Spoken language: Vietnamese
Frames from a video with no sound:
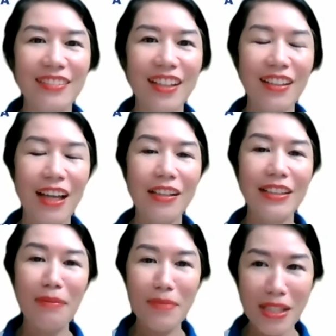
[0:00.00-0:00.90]
có thể
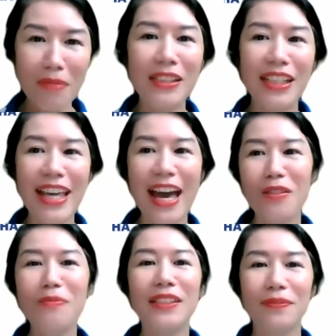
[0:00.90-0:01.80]
chăm sóc được cái da của
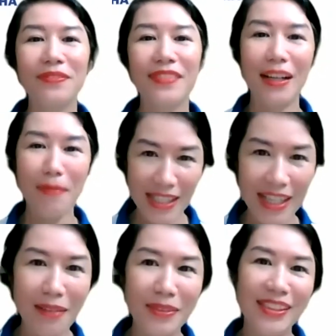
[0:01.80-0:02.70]
mình thì các bạn sẽ
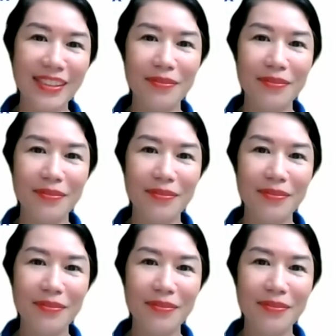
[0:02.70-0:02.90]
làm được